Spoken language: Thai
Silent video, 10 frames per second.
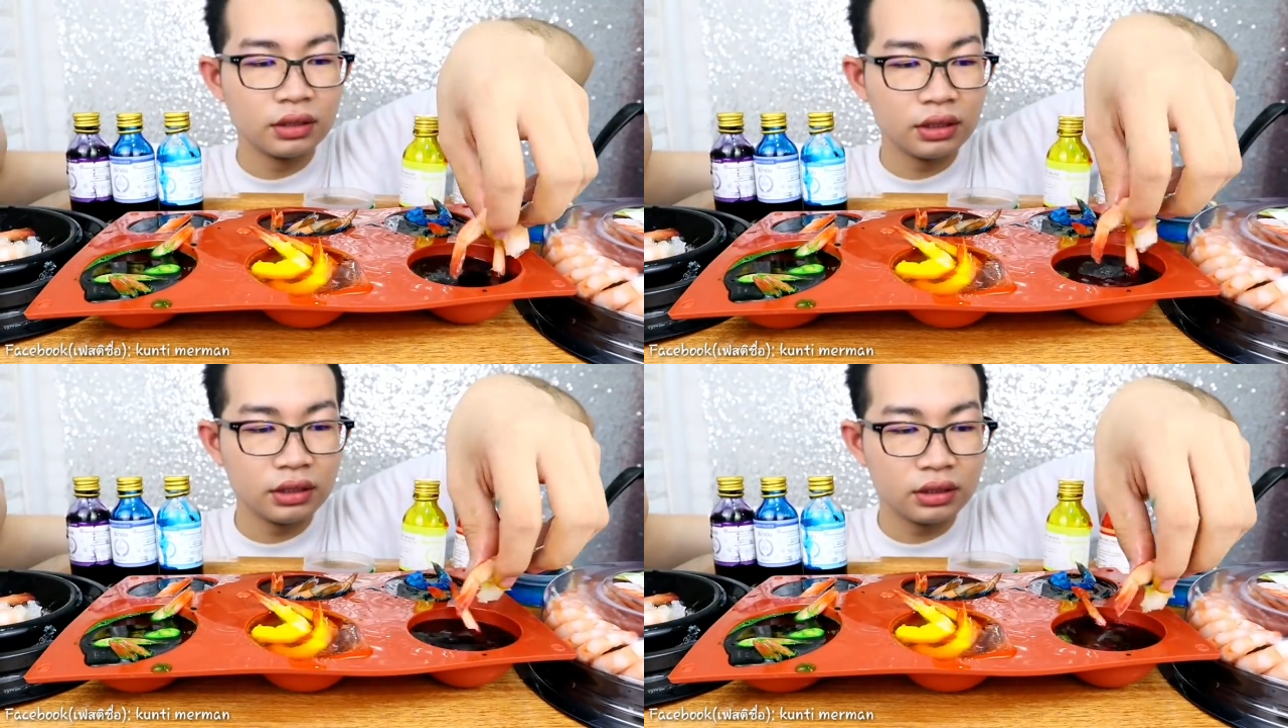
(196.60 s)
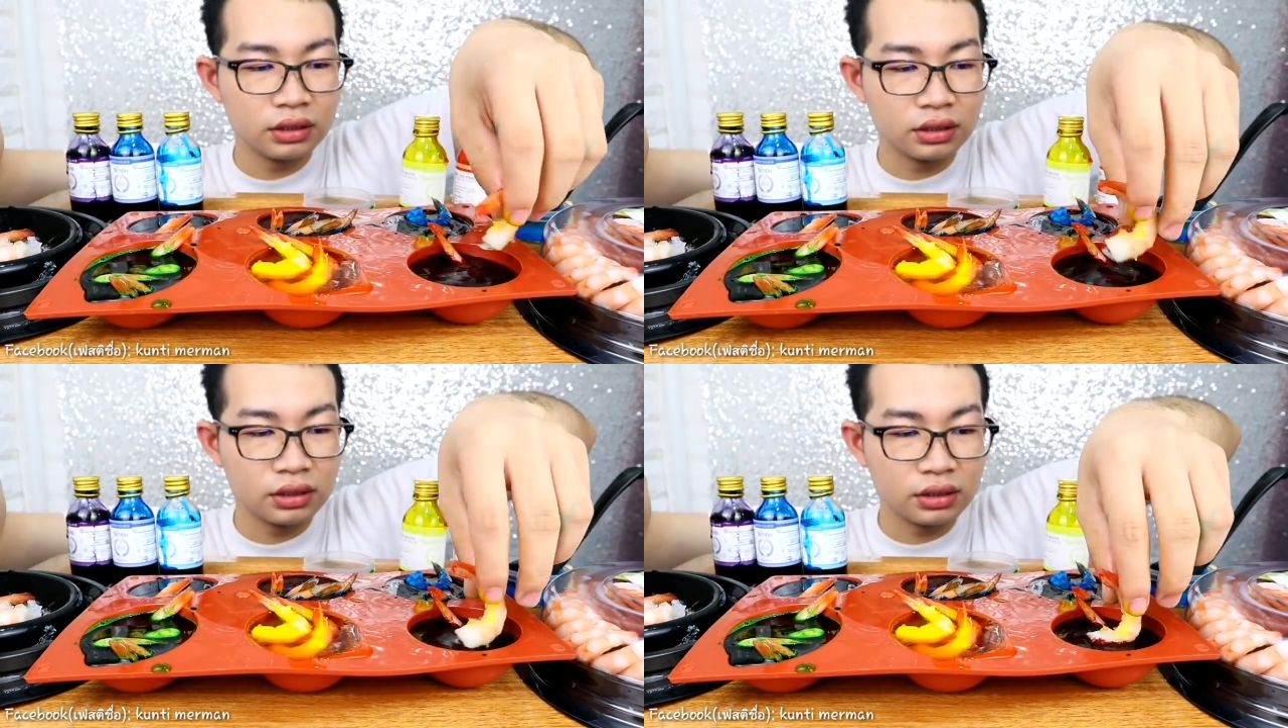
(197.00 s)

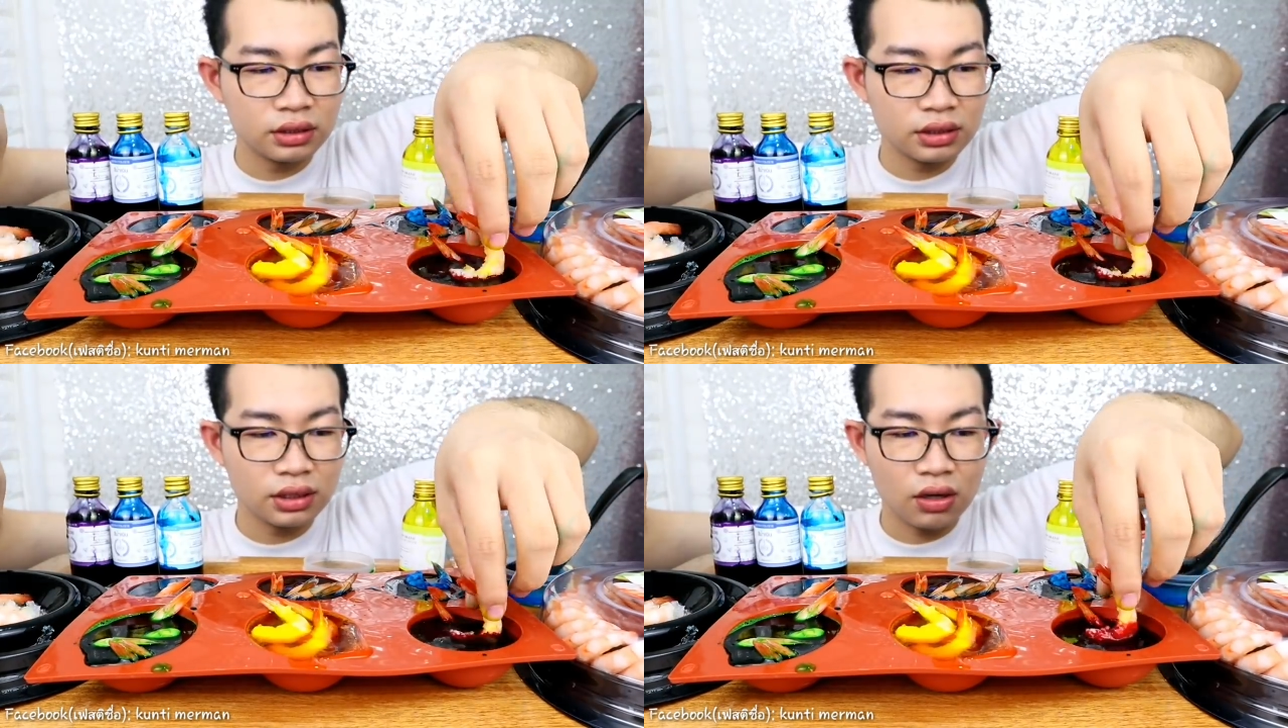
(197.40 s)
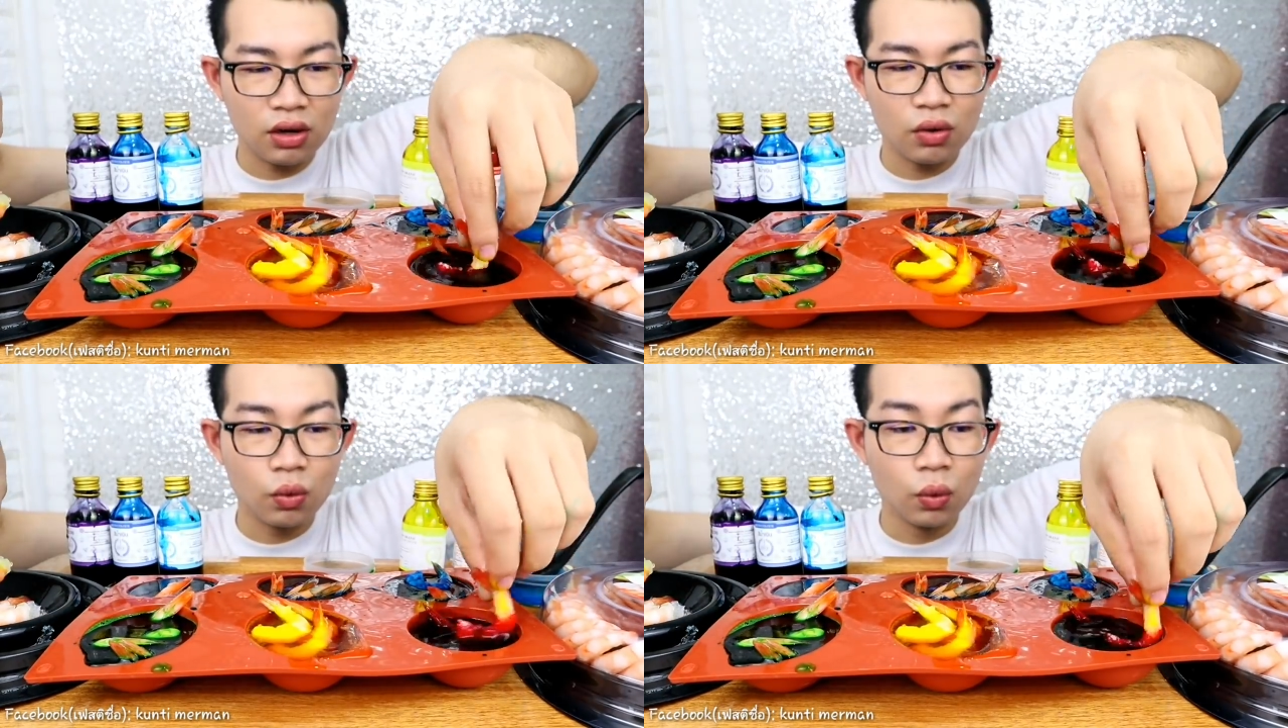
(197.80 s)
1
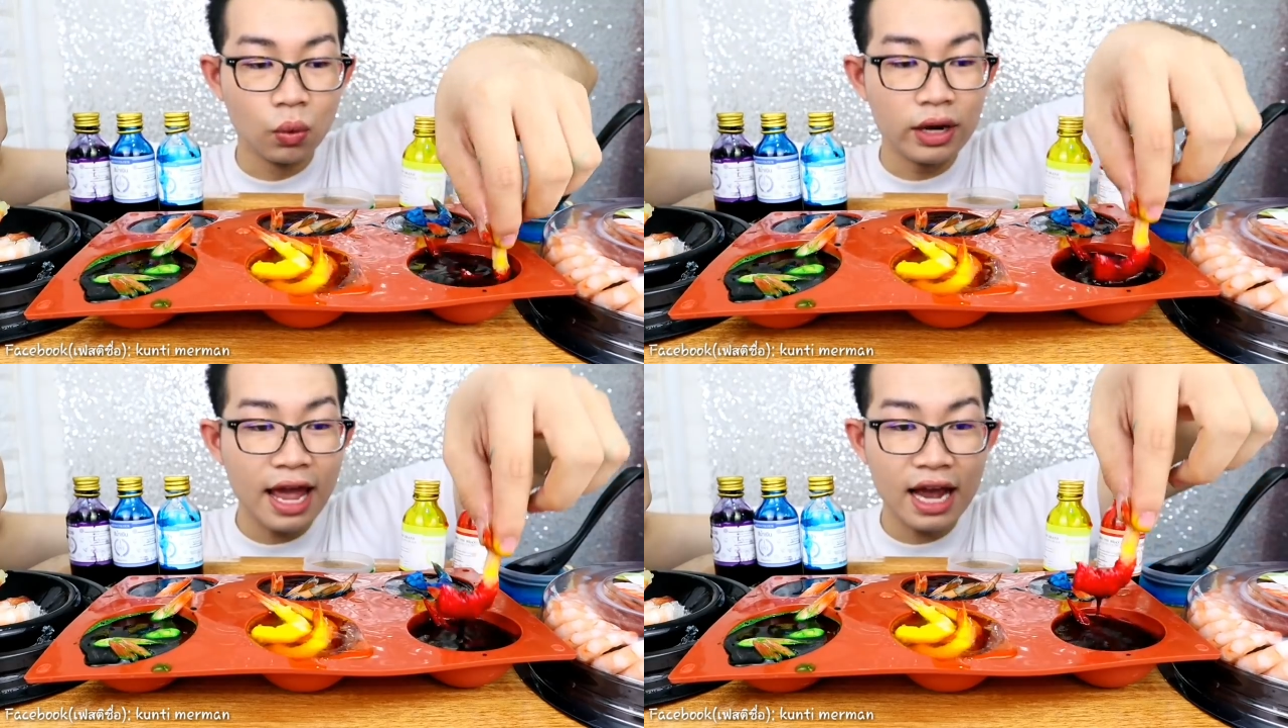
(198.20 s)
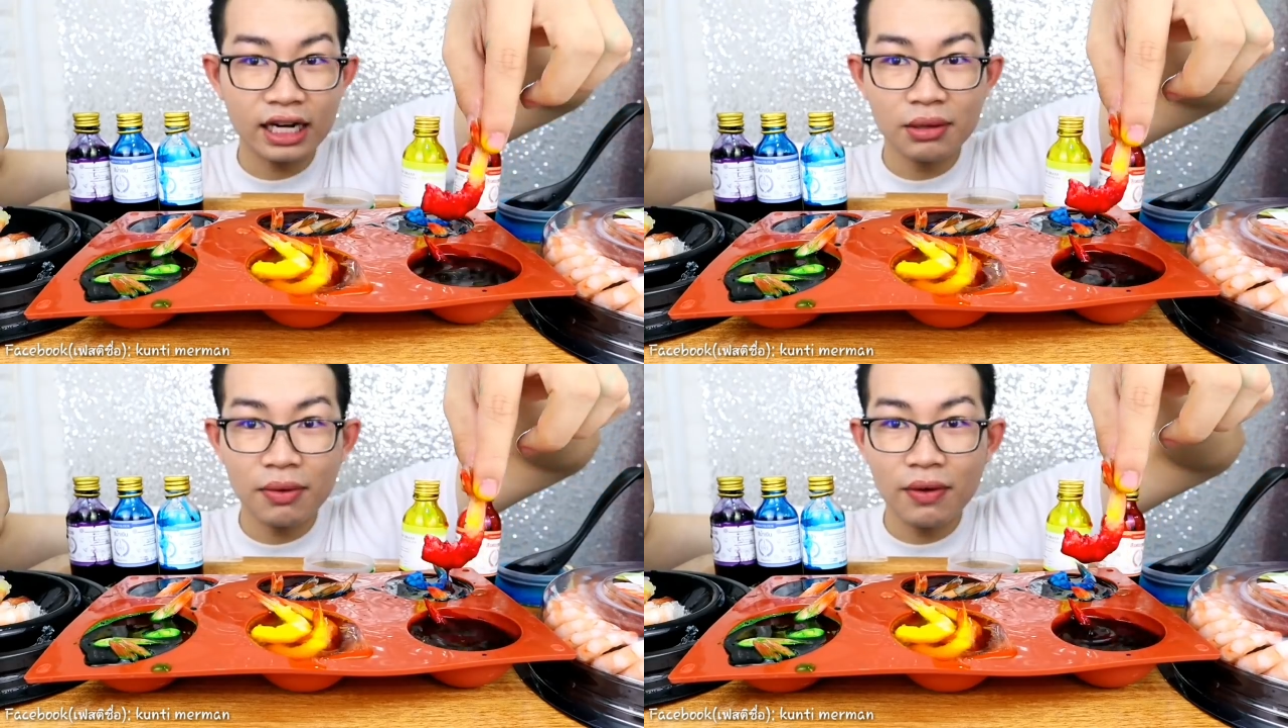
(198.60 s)
2หูแดง
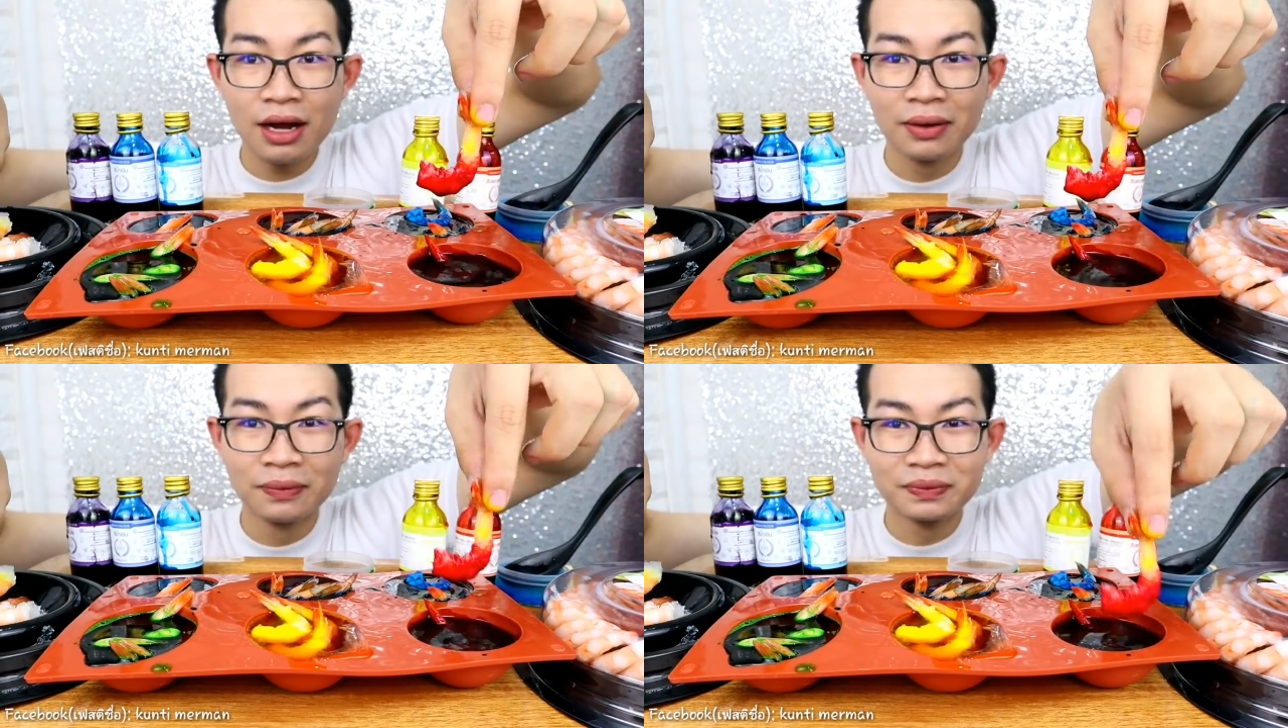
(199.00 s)
นี้แบบว่า